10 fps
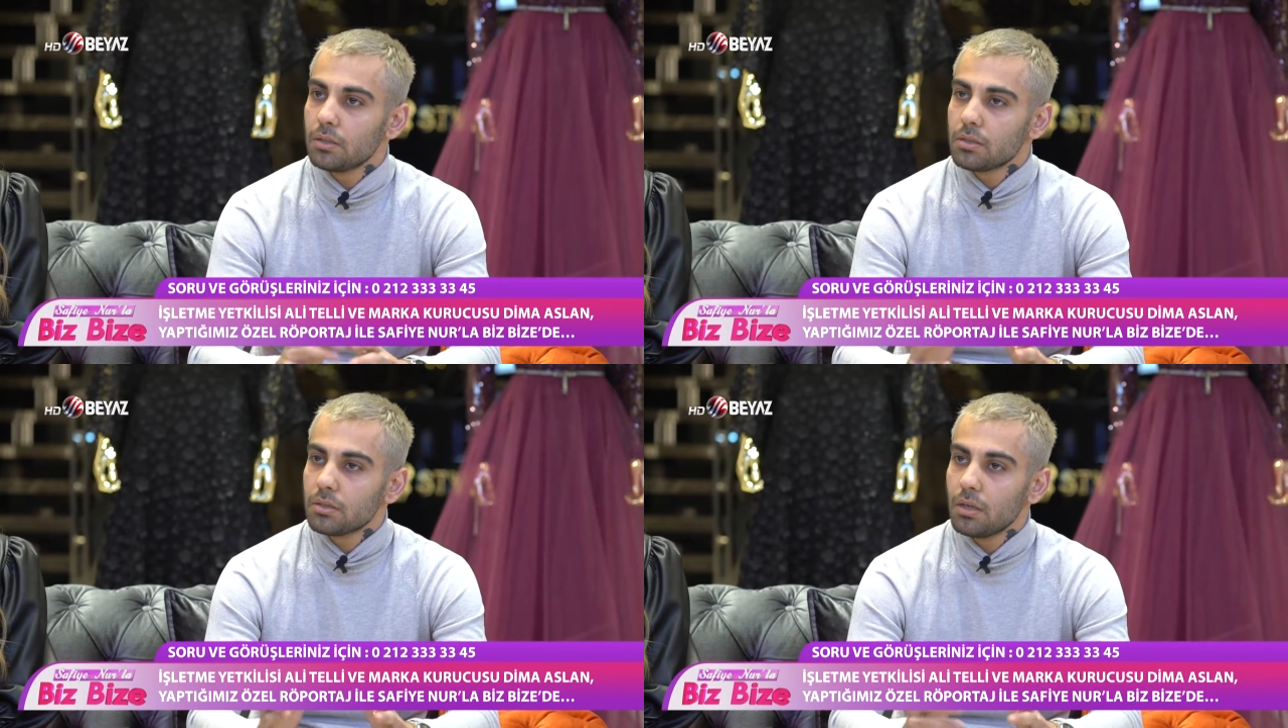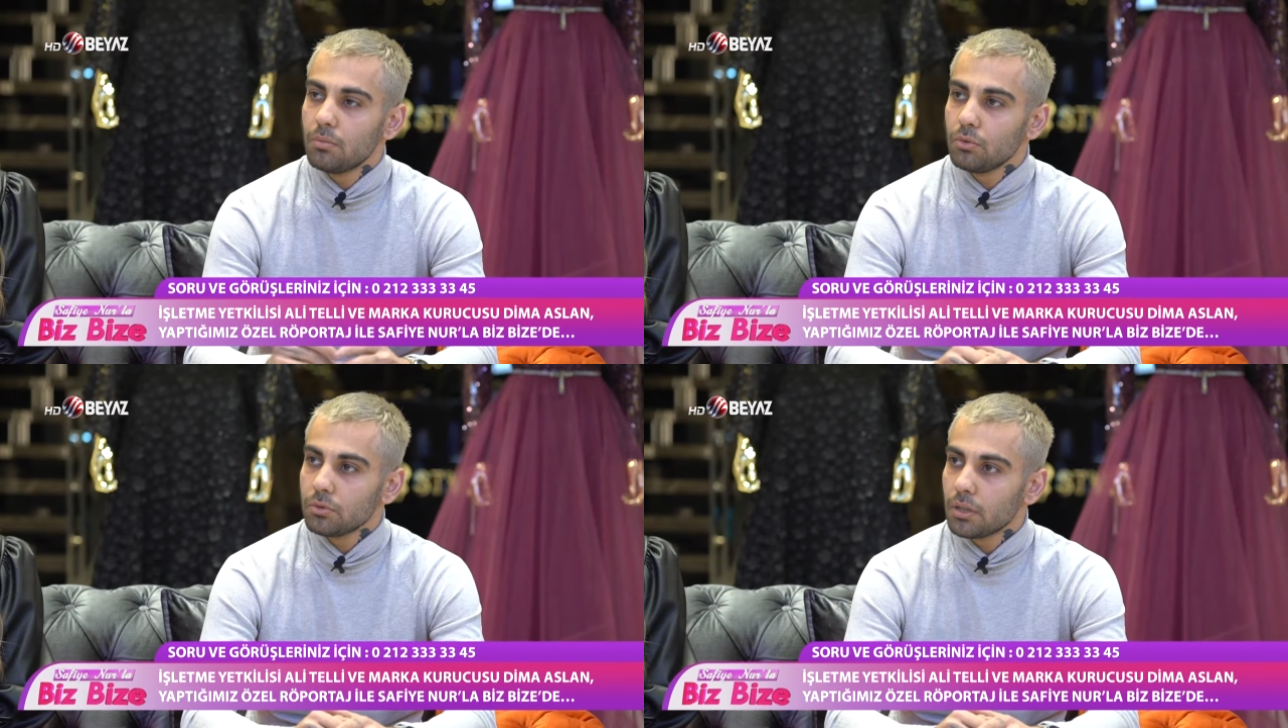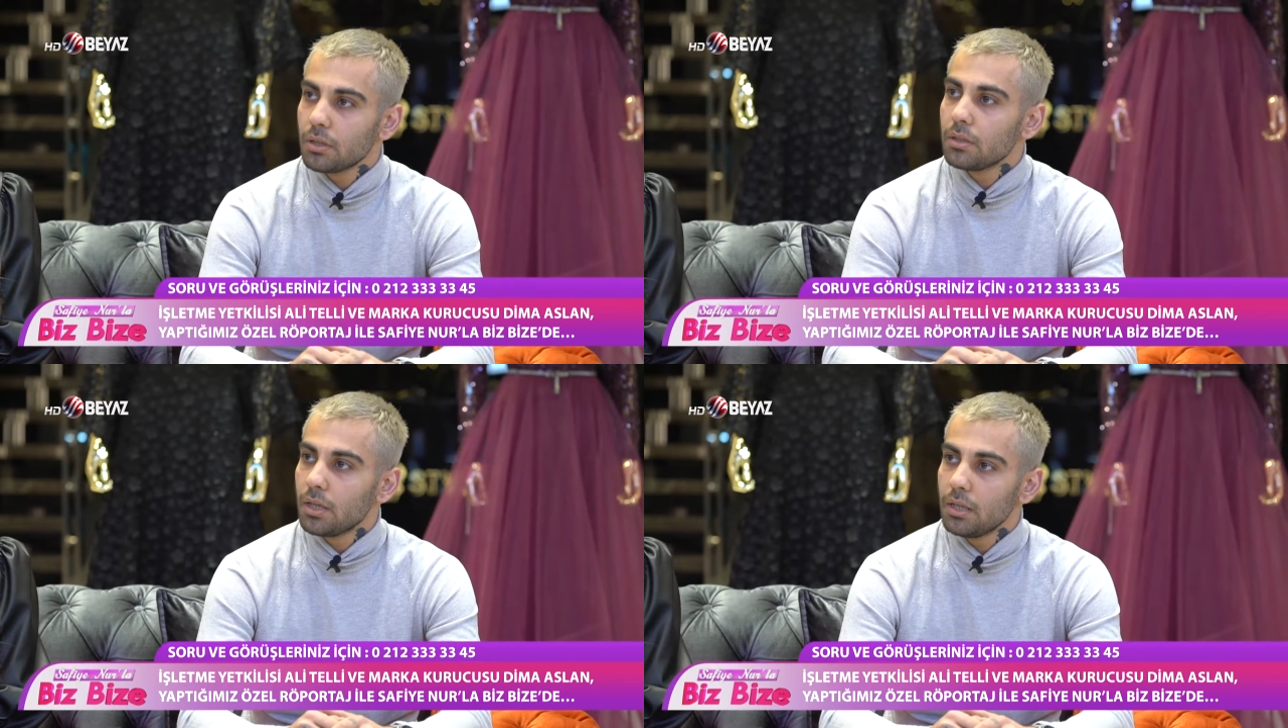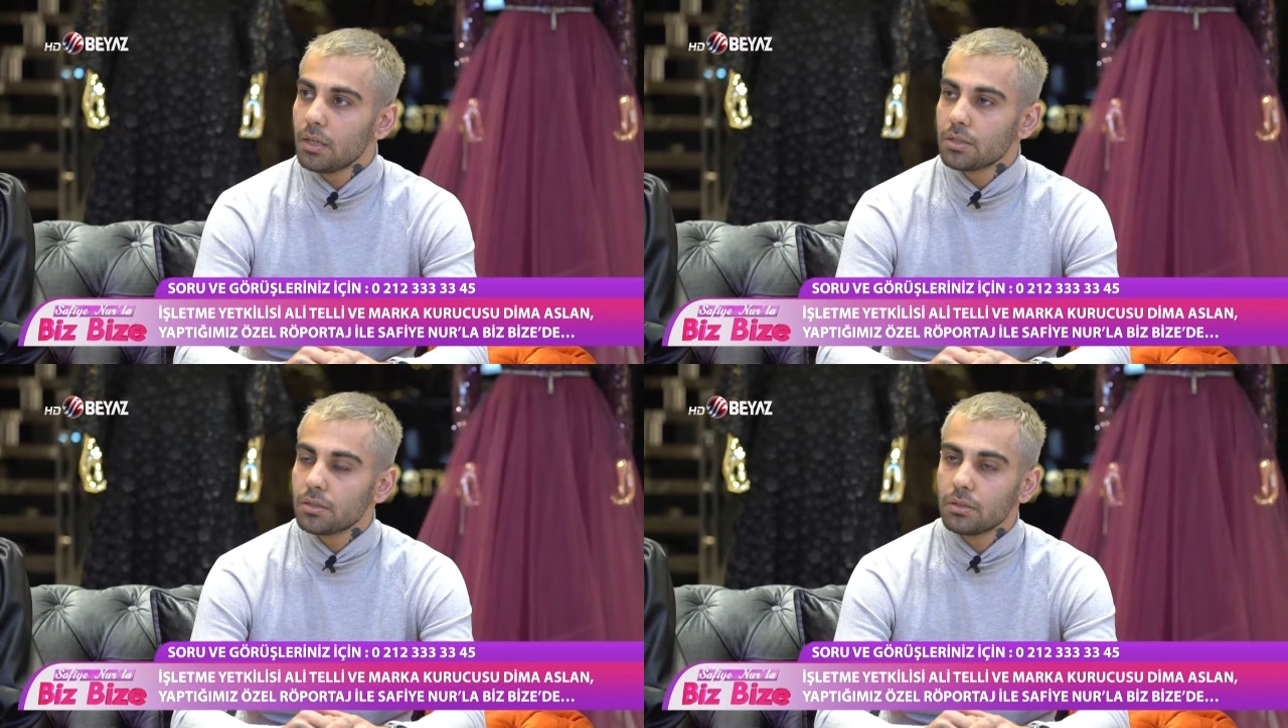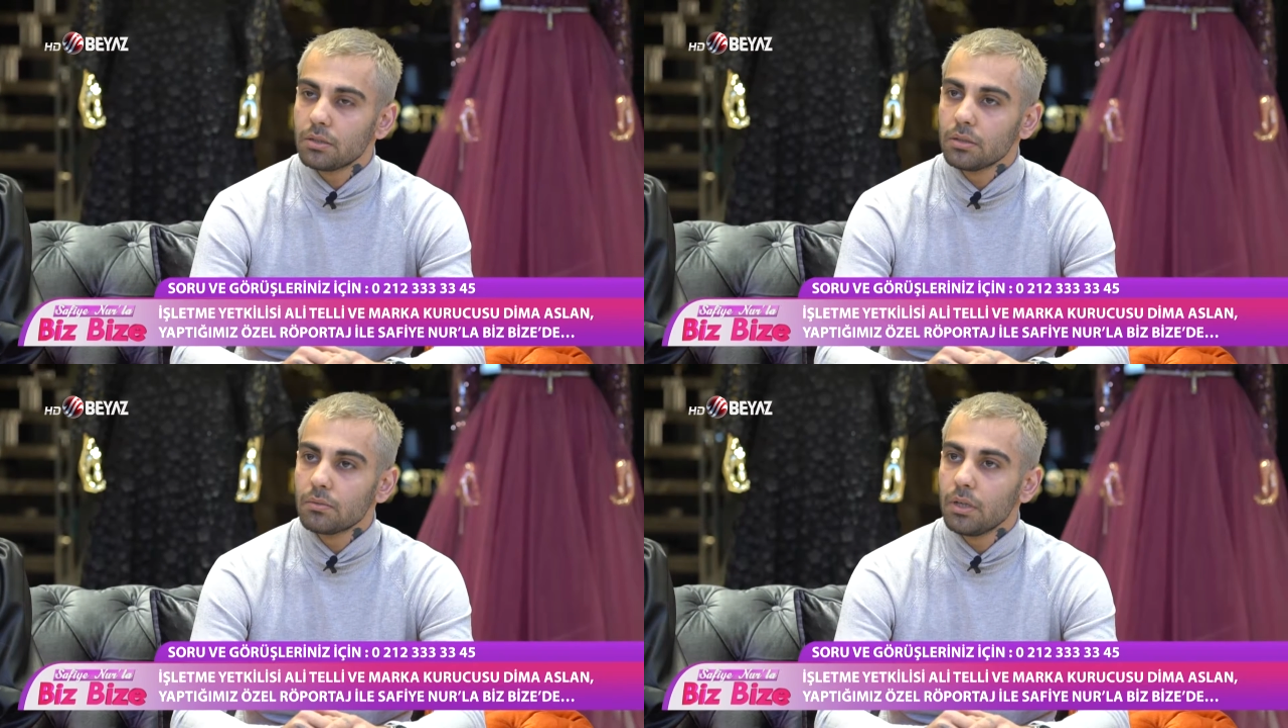İstanbul'da
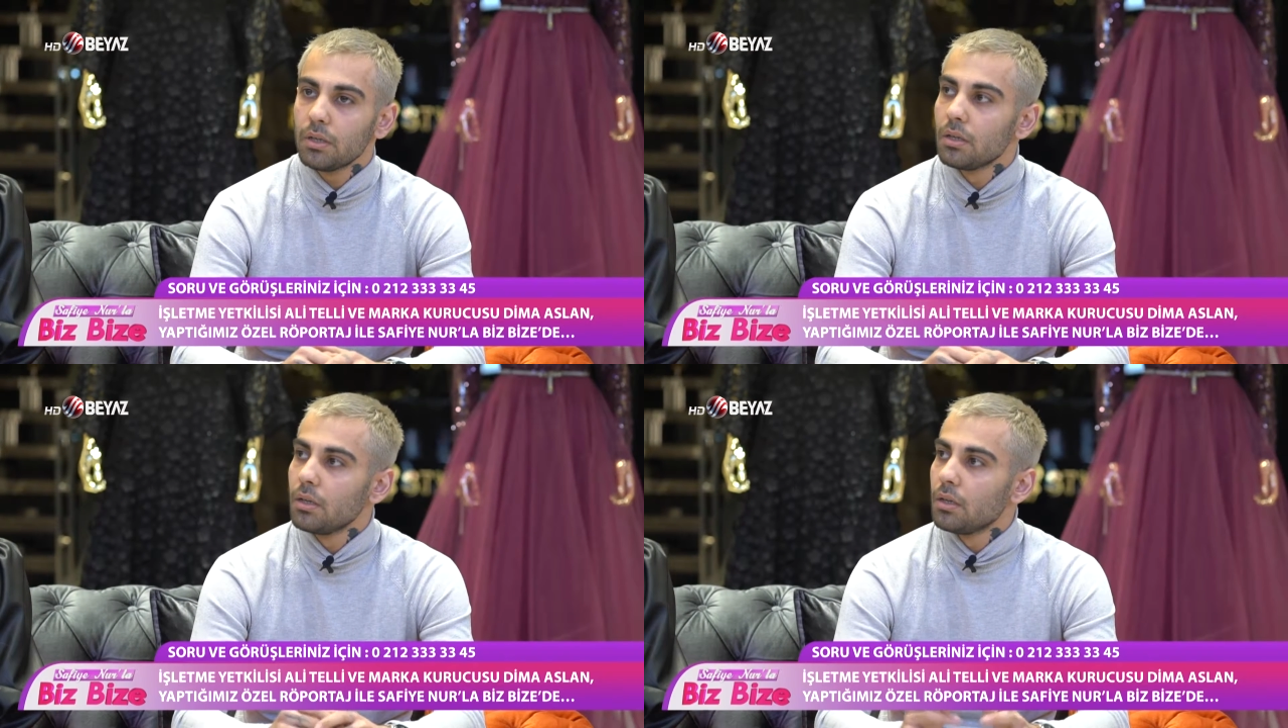yerleştirdik ve